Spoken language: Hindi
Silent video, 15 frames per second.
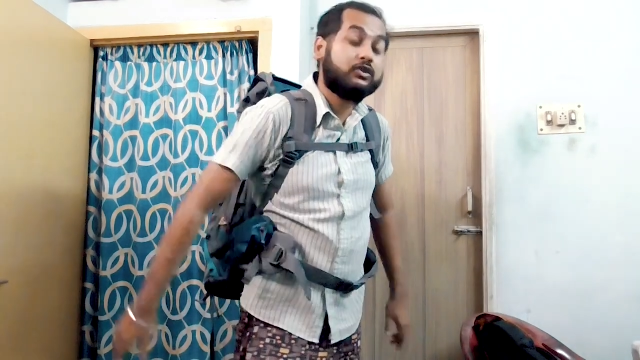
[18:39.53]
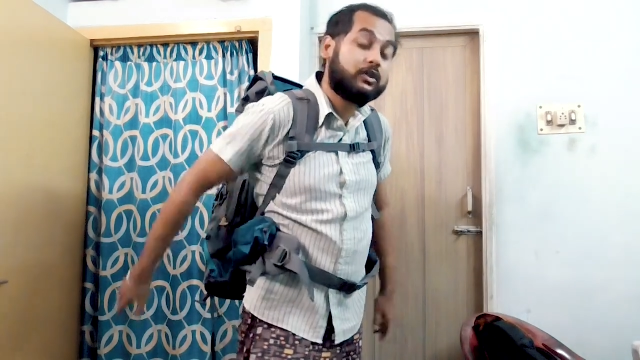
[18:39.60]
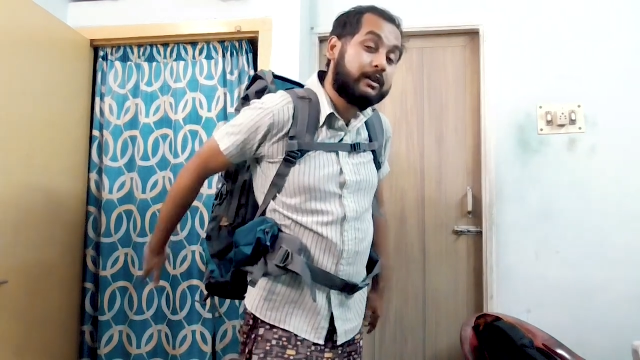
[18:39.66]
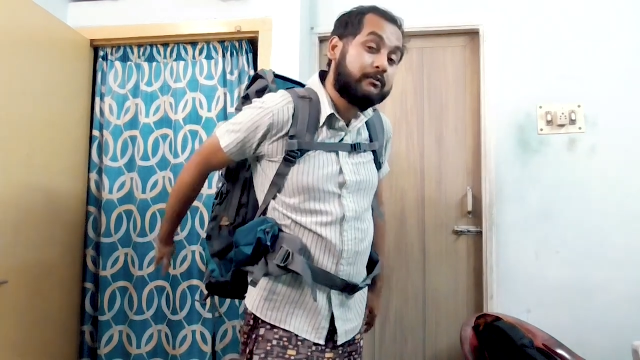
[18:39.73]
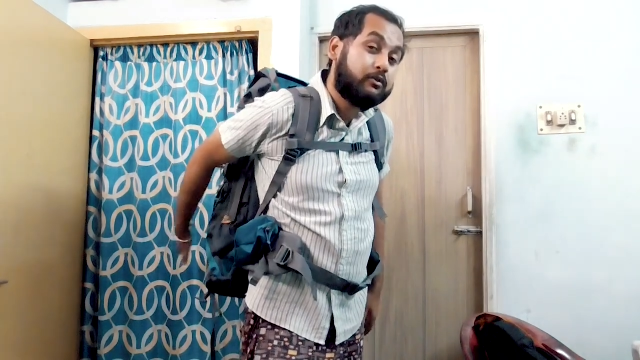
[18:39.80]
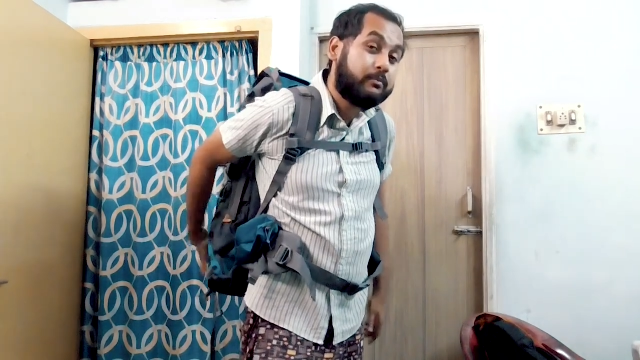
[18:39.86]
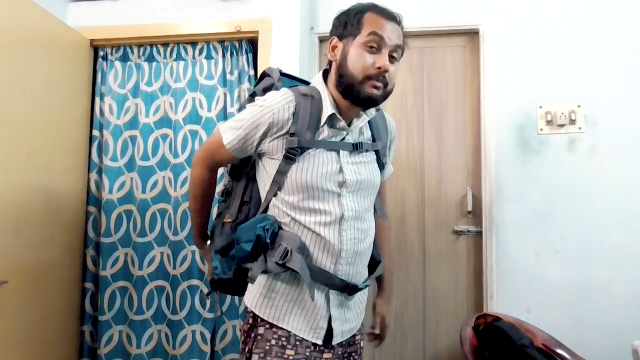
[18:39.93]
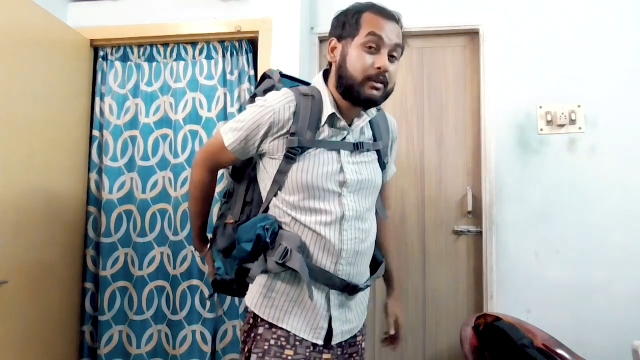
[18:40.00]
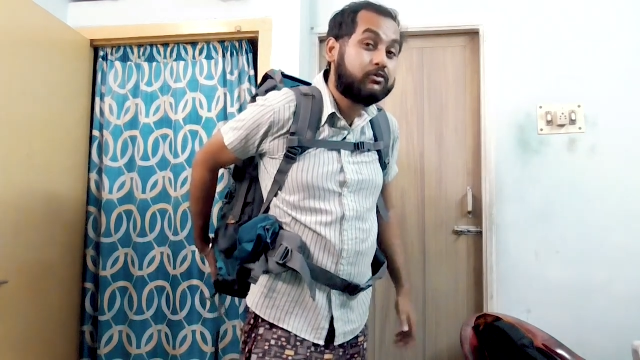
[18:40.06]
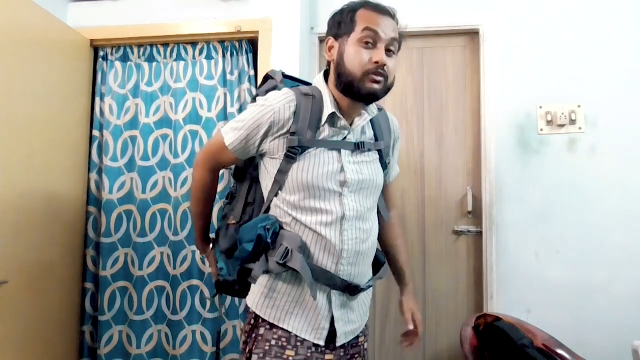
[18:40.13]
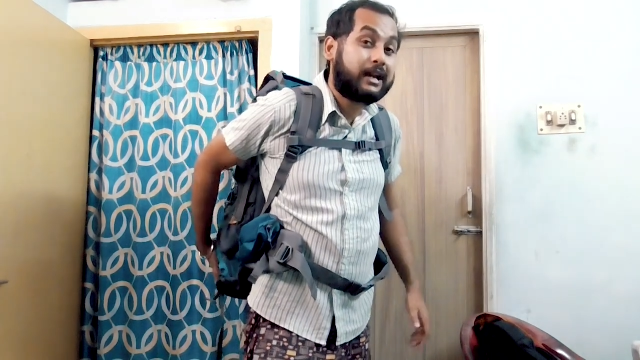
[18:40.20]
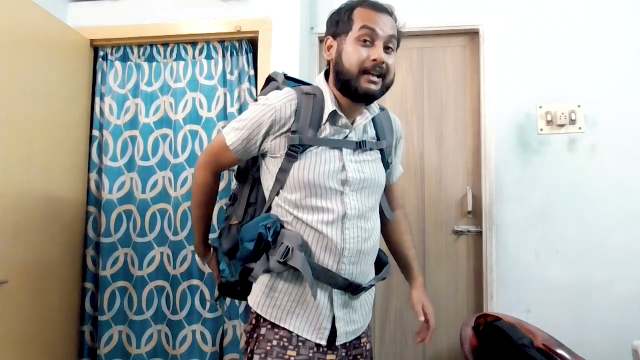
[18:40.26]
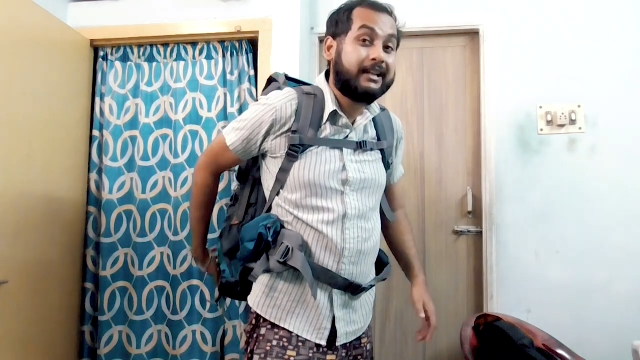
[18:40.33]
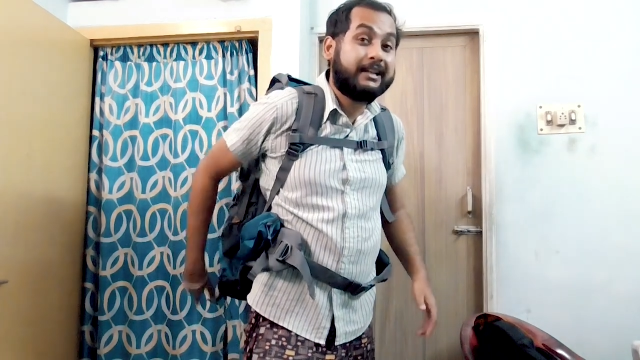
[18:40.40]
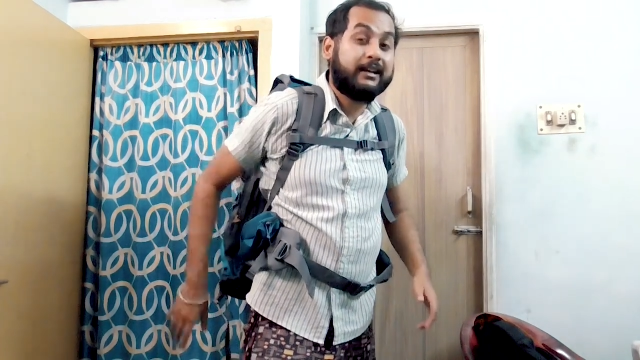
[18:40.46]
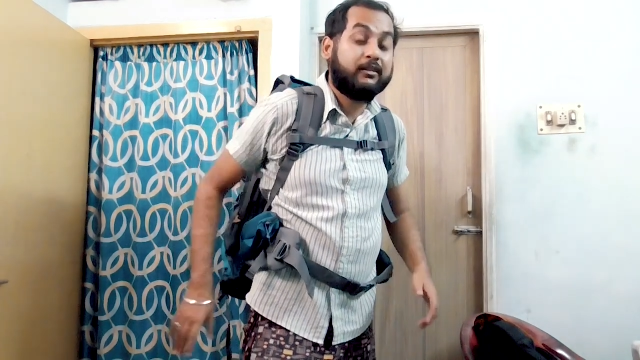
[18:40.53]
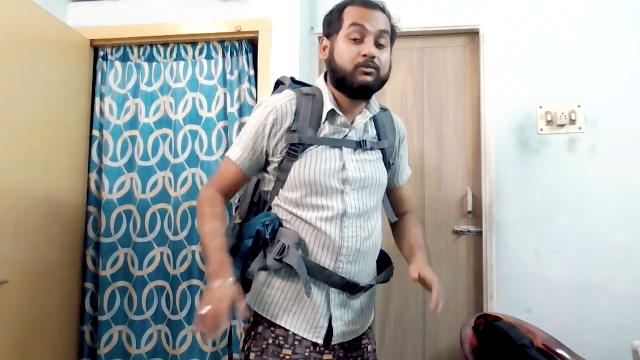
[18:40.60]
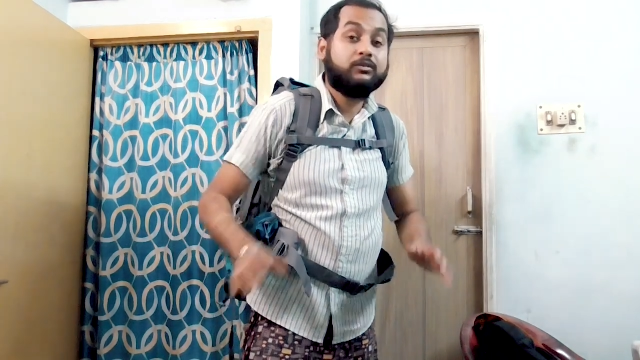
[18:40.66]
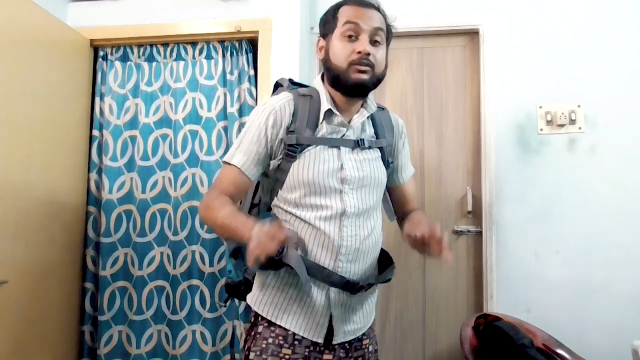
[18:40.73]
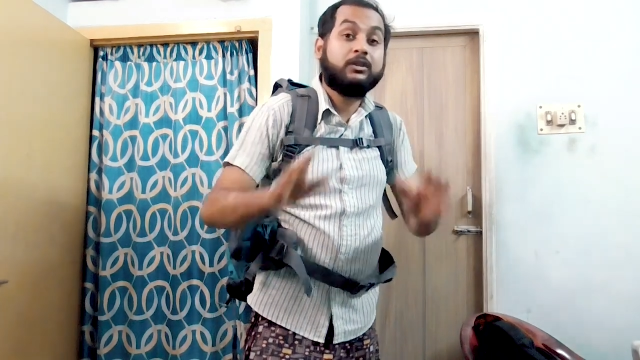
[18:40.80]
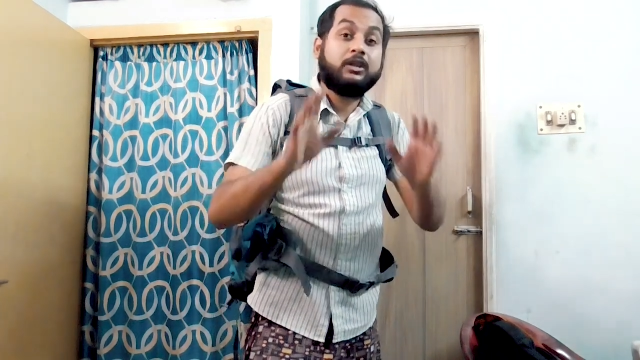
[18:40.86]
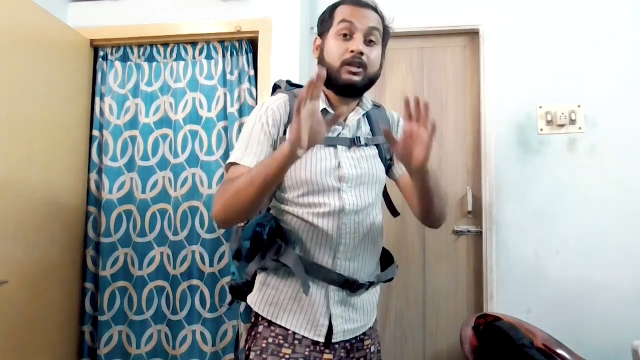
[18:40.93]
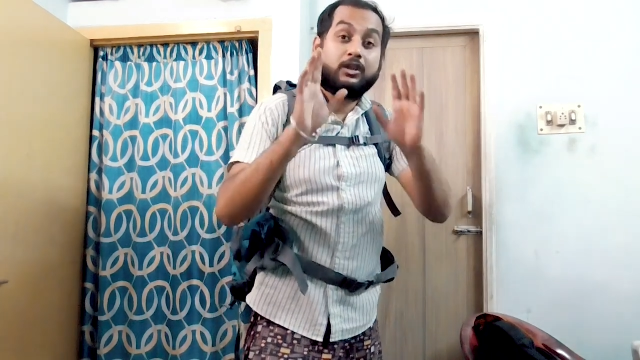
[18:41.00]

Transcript: जो है वो भी घुसा लिया हूँ